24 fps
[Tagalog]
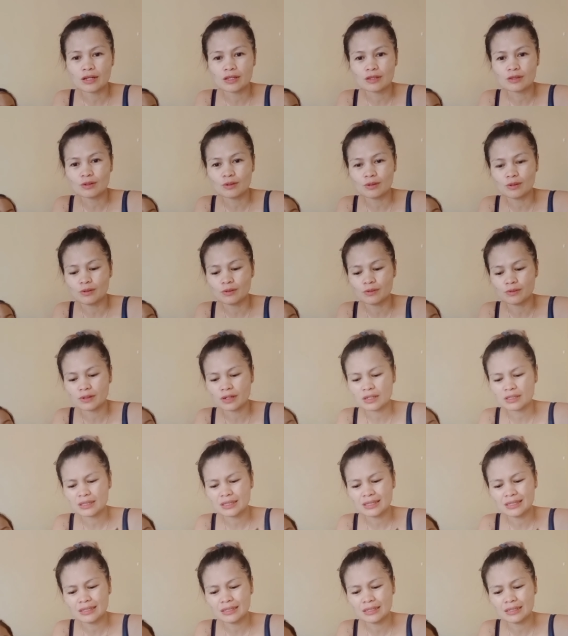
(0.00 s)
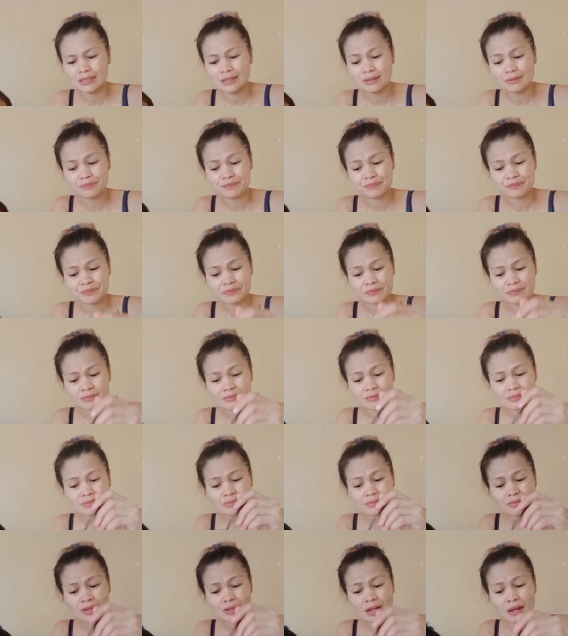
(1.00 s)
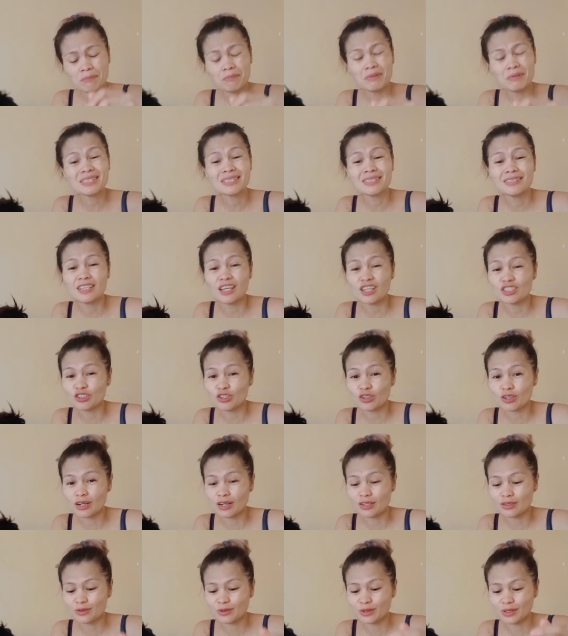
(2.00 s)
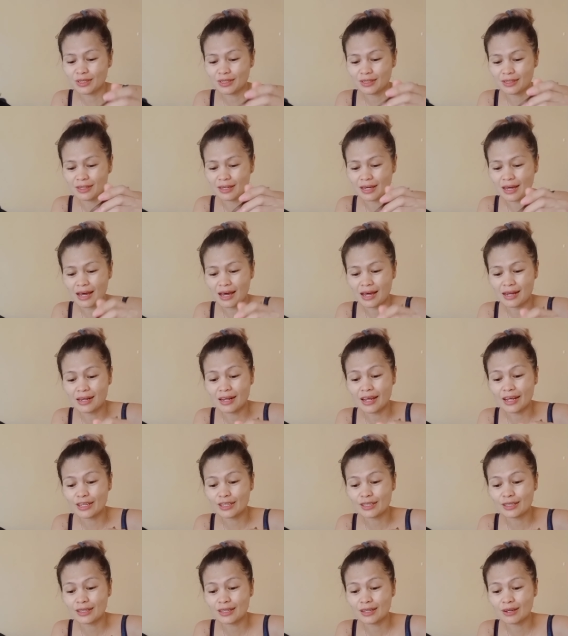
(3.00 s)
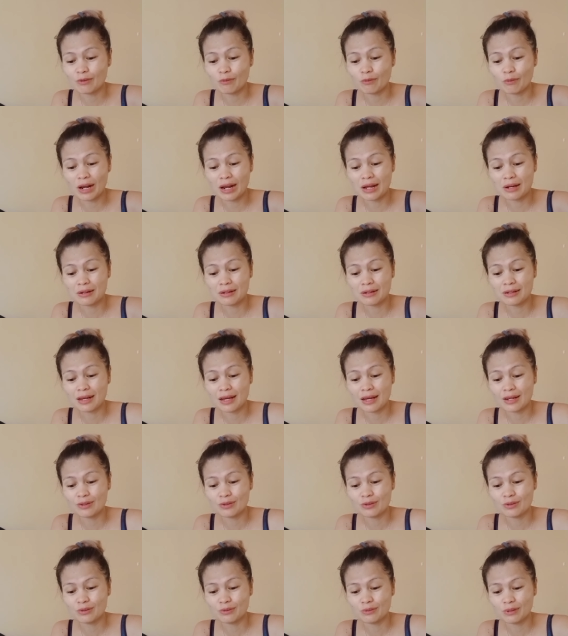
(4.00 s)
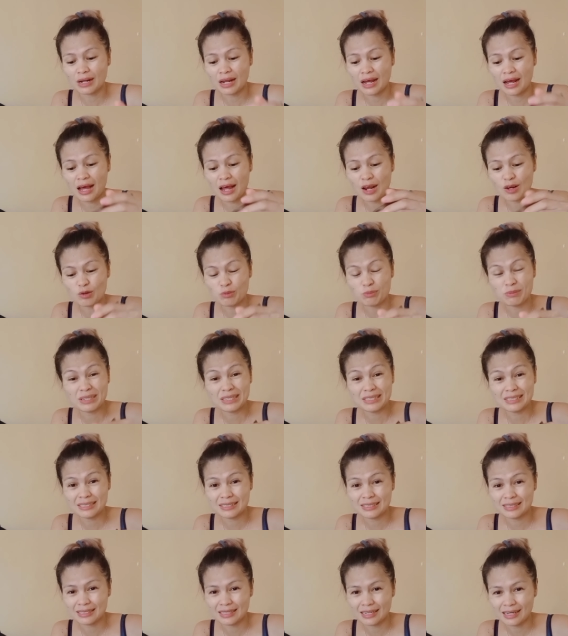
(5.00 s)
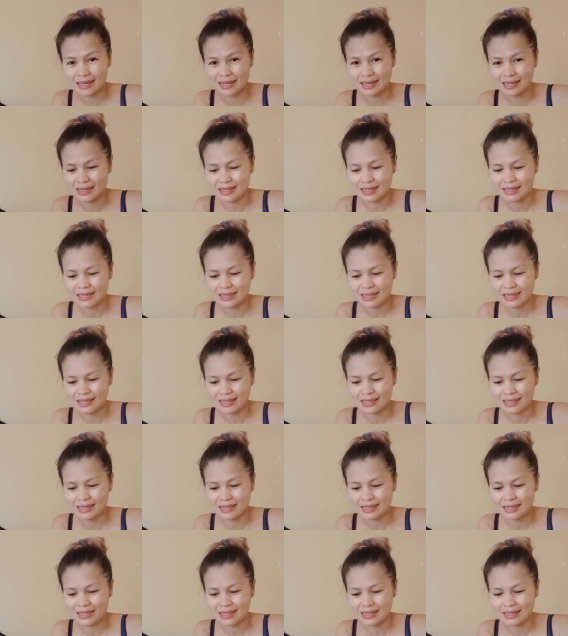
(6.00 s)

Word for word: ganito. Kasi, mas natural tea. Eh. Unlike, walang, ano, walang halong medisina.